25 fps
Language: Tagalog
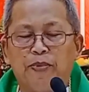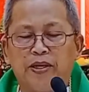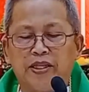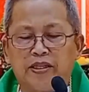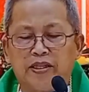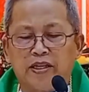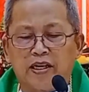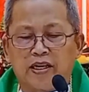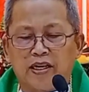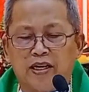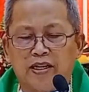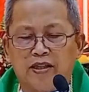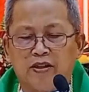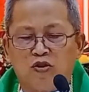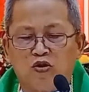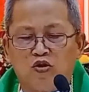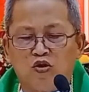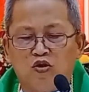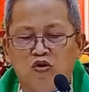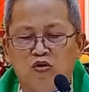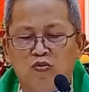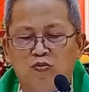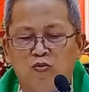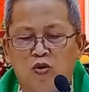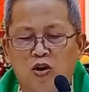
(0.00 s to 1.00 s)
hapit na
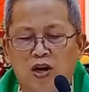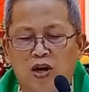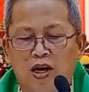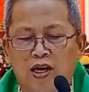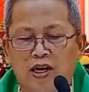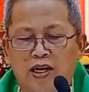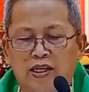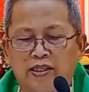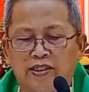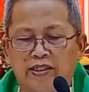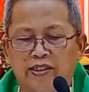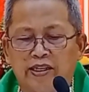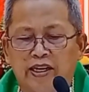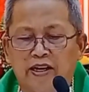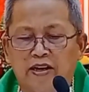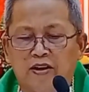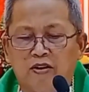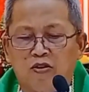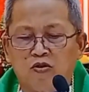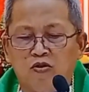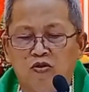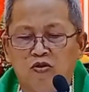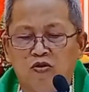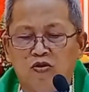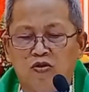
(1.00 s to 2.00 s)
kadto mo alas
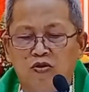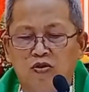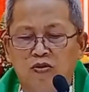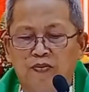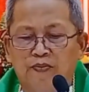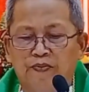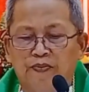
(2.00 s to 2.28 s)
5